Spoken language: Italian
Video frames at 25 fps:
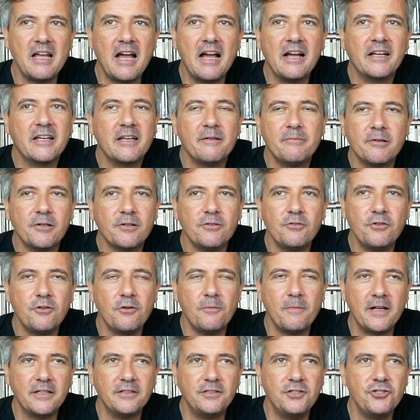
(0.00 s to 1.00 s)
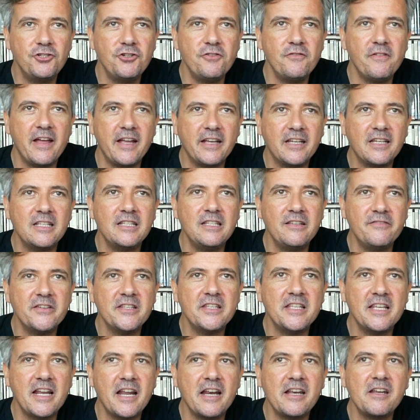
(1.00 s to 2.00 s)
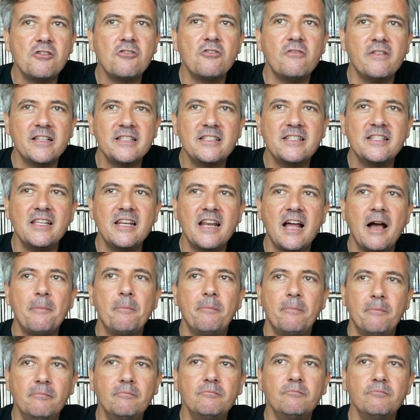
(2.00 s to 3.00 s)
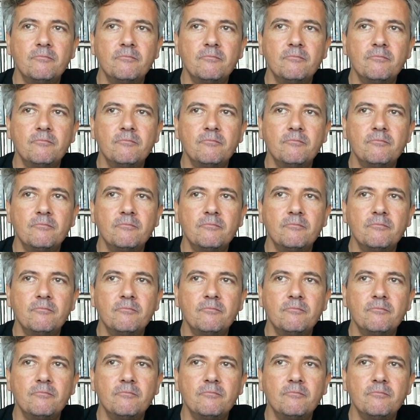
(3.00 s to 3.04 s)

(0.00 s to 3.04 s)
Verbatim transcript: anche per noi romantici vecchi di vedere Enrico Vanzina